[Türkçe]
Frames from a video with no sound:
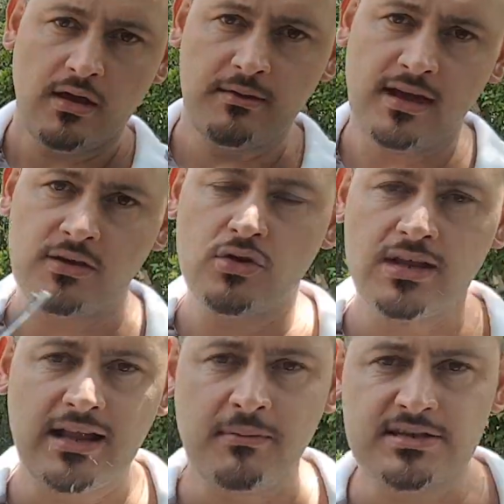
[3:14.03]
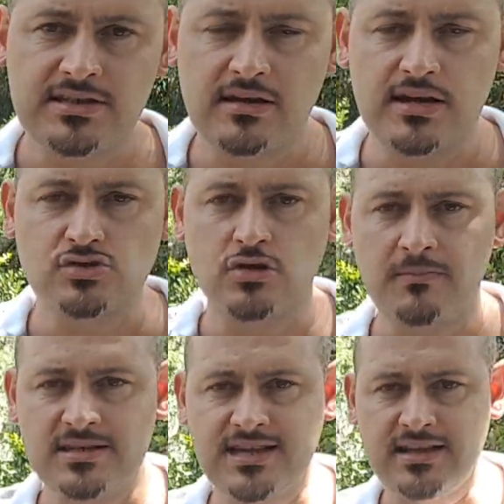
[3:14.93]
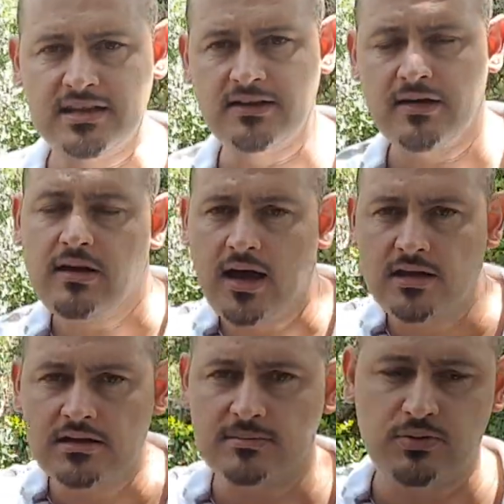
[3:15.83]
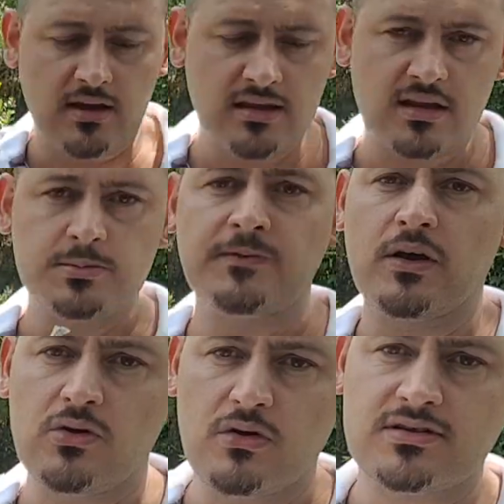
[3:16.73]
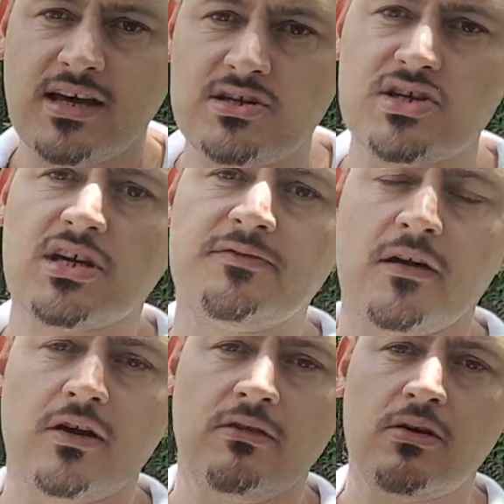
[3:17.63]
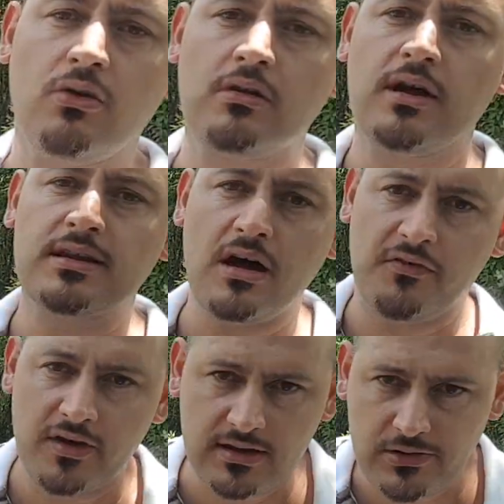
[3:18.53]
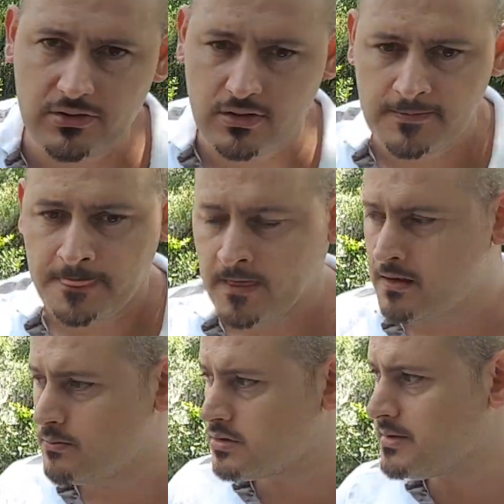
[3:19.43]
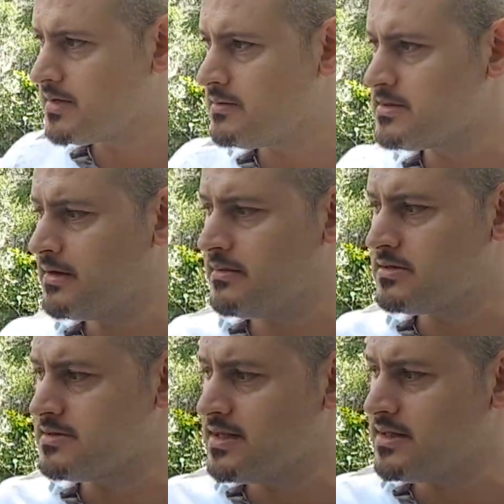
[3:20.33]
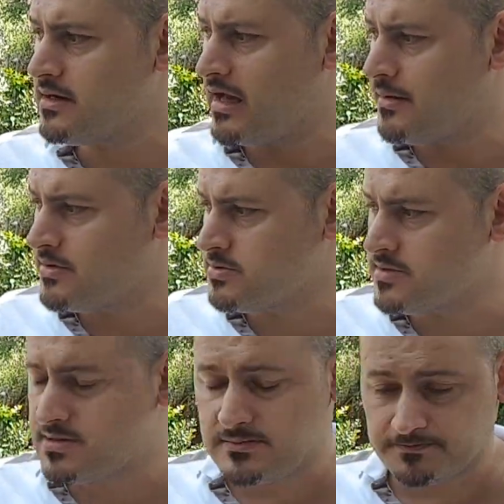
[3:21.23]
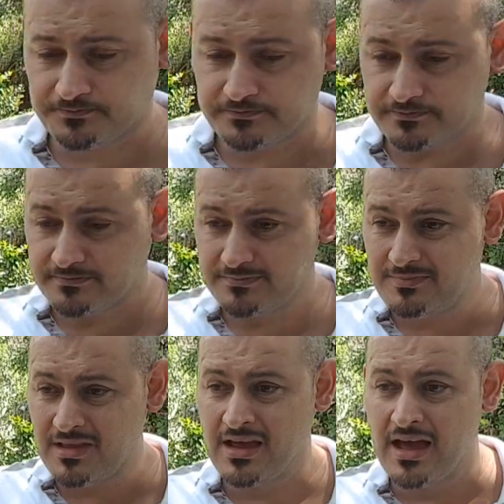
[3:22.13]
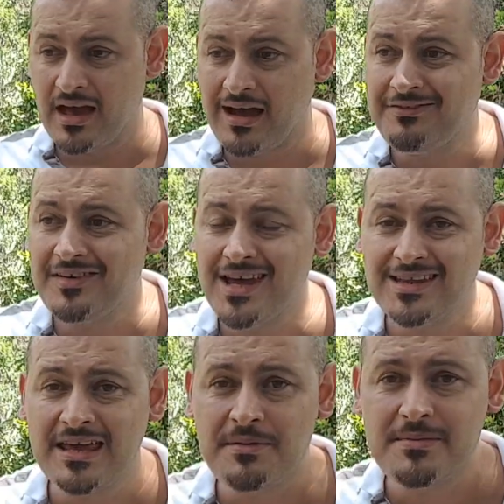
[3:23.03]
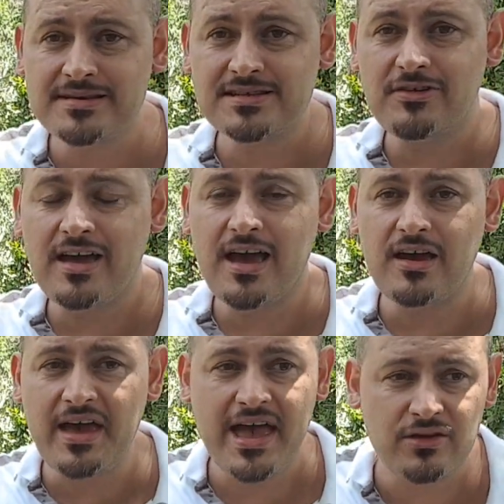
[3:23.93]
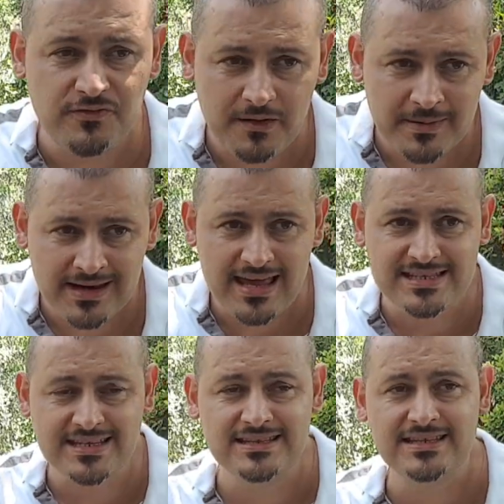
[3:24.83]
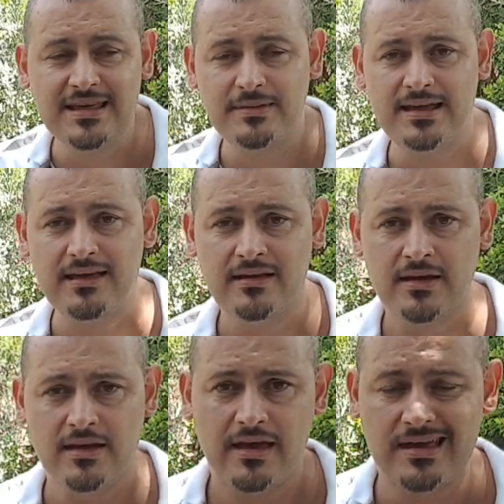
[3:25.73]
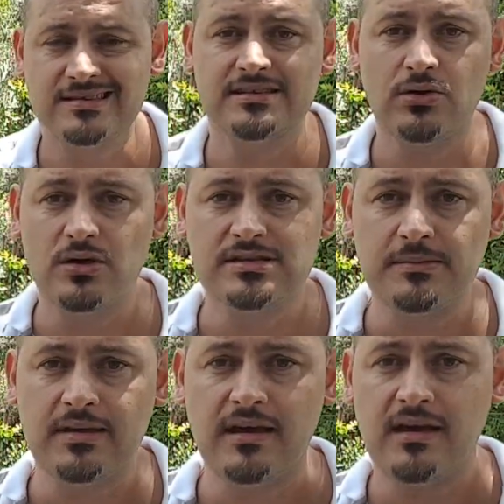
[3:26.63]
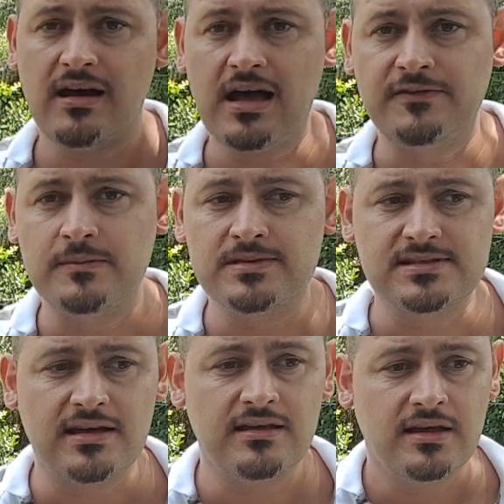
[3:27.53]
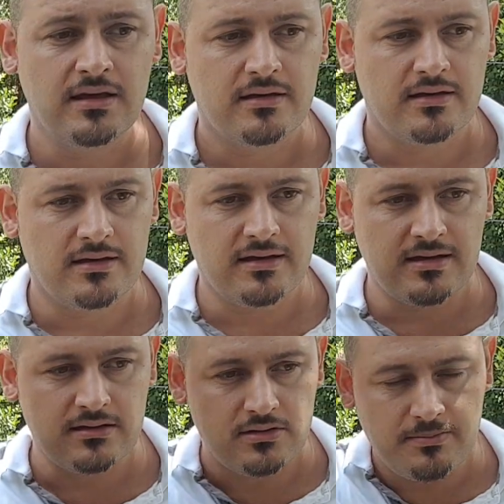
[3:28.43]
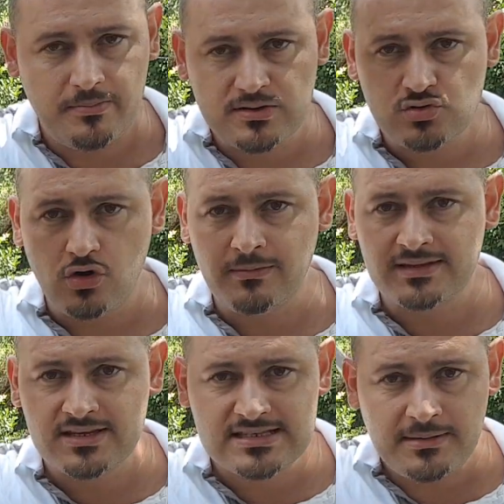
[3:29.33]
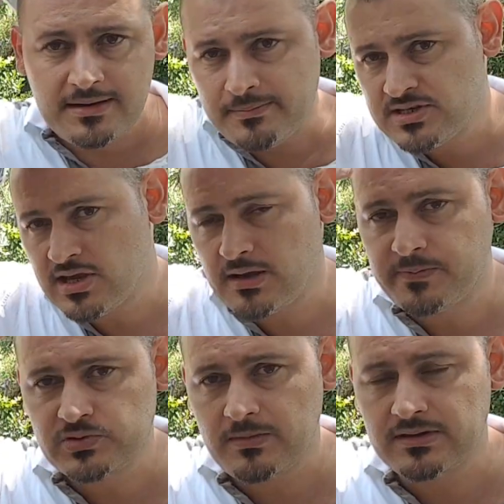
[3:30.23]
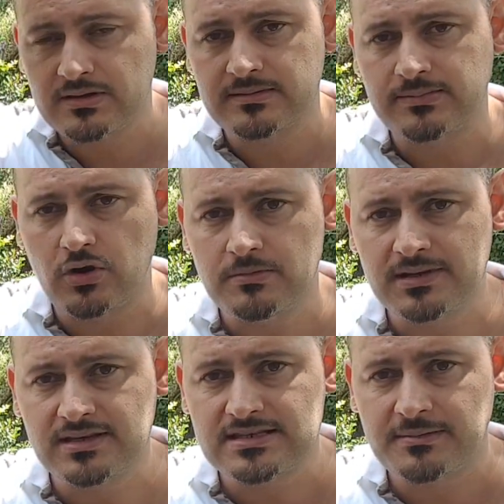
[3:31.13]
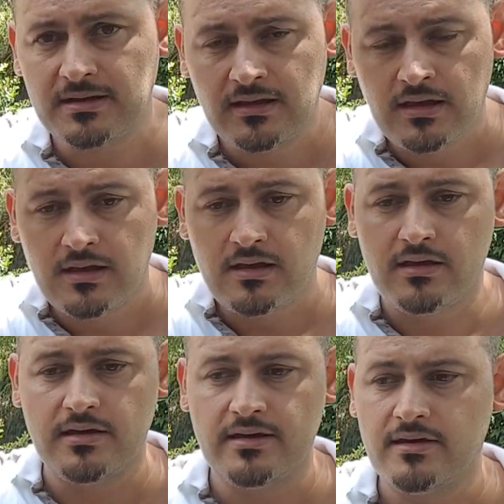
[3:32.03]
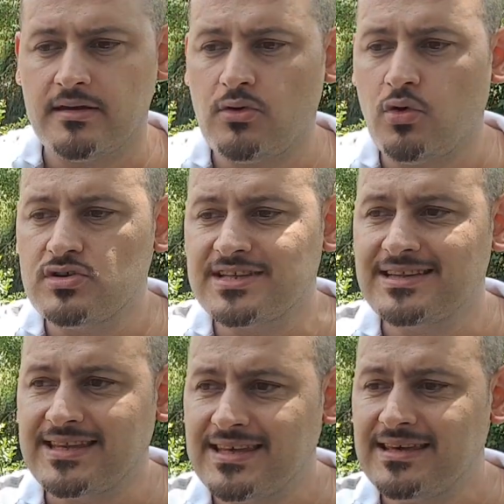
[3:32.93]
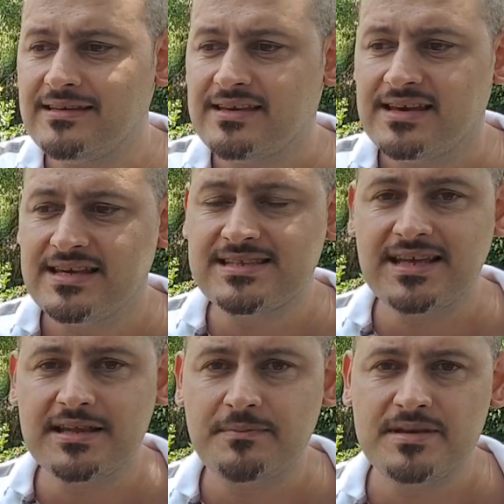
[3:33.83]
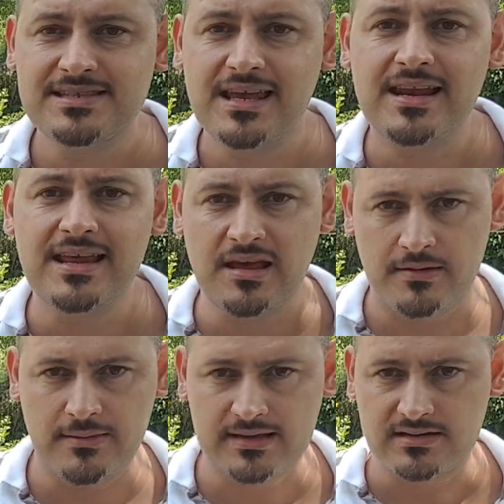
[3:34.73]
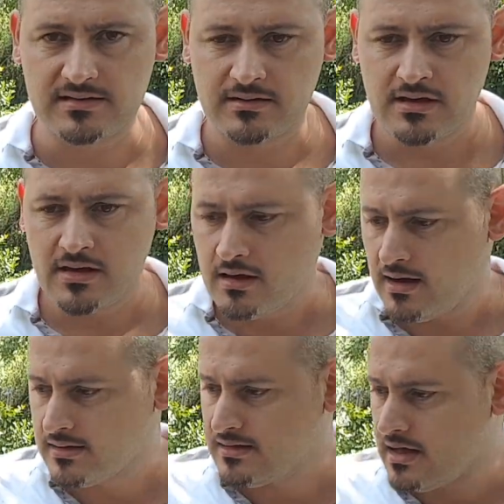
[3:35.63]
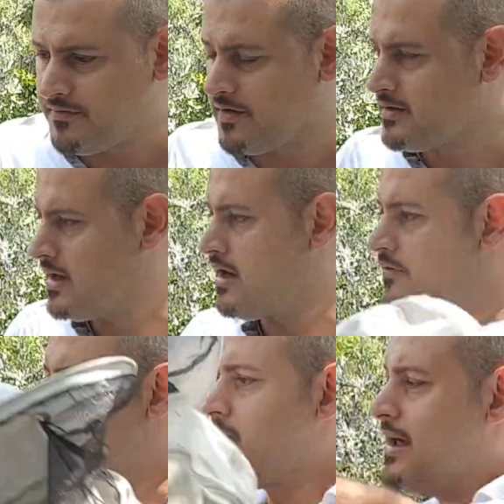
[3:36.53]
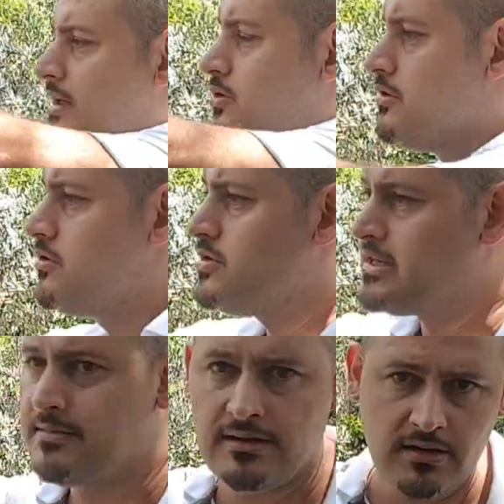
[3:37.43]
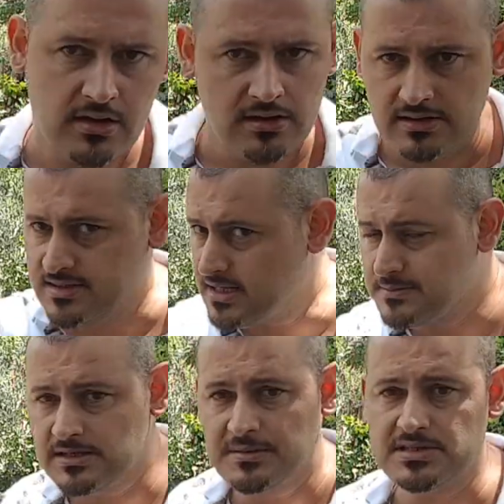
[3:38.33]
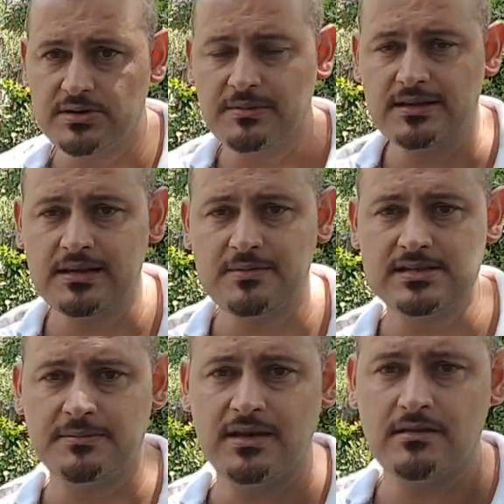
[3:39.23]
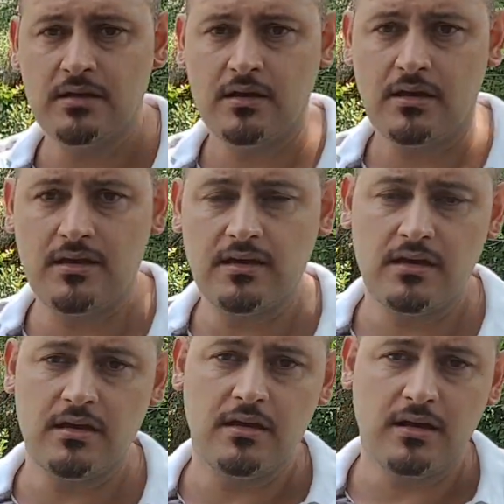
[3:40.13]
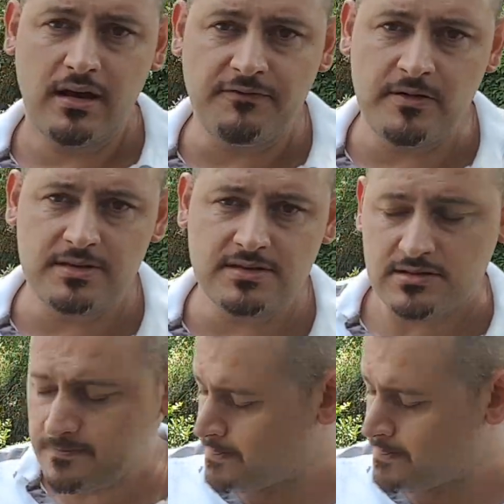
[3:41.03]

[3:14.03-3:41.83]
E, yeni üretilen maske, astronom maskeler de var. Aynı bunlardan hiçbir farkı yok. Sadece şekil farkı var. Onlar da kafaya değiyor. Burada bir kez bizim amacımız nedir? Amacımız kafaya değmemesi ve en ufak bir esintide bile esinti olsa bile kafamızda e, baskı olmadığı zaman bir şey yapışmadı, koyulmadığı zaman e, o esintiyi hissedip serinleyebilmektir. Artık kafada, kafa rahat olduğu zaman istediğimiz gibi çevirebildiğimiz zaman e, kafamız